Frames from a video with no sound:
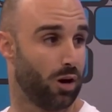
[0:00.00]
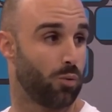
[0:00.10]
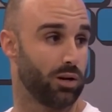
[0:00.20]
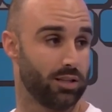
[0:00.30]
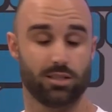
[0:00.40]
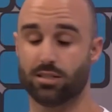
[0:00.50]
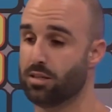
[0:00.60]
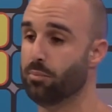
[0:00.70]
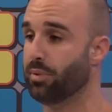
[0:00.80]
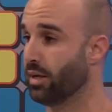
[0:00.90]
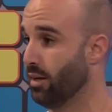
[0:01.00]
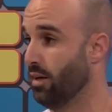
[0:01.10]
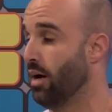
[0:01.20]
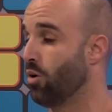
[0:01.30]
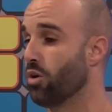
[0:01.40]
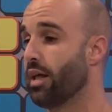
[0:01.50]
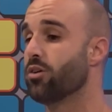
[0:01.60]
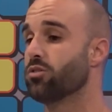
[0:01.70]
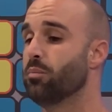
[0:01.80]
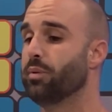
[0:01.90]
Acuérdense siempre que,
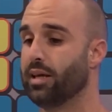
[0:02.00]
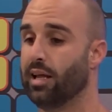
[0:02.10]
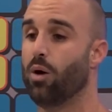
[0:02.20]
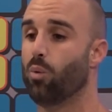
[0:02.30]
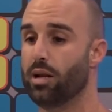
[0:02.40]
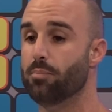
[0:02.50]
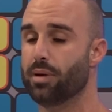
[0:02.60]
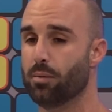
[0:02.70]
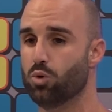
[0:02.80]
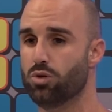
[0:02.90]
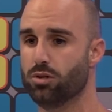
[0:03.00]
acordarnos siempre de que el agua limpia mucho